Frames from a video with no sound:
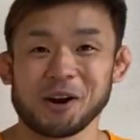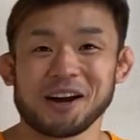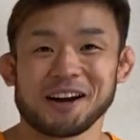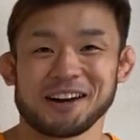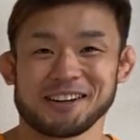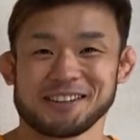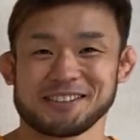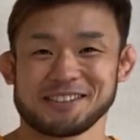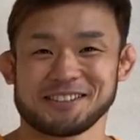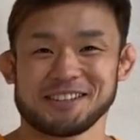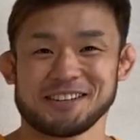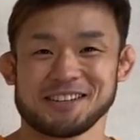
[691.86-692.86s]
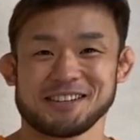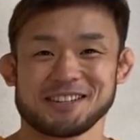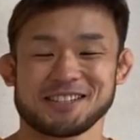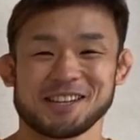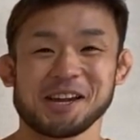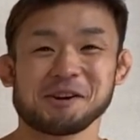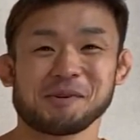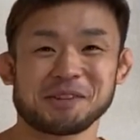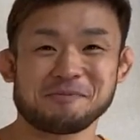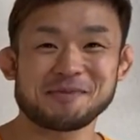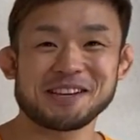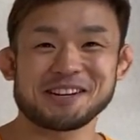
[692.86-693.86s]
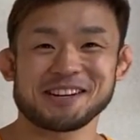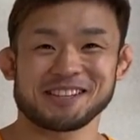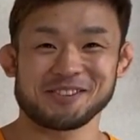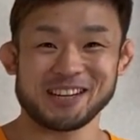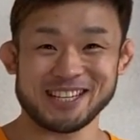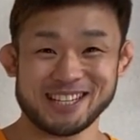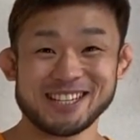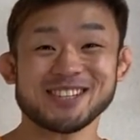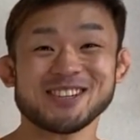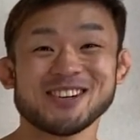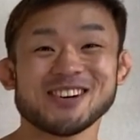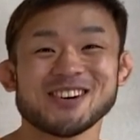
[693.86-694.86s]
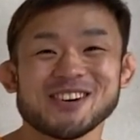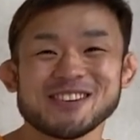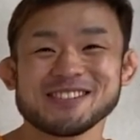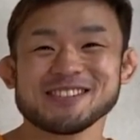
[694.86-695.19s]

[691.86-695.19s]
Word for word: ら、最後まで見てくれて嬉しいぞ。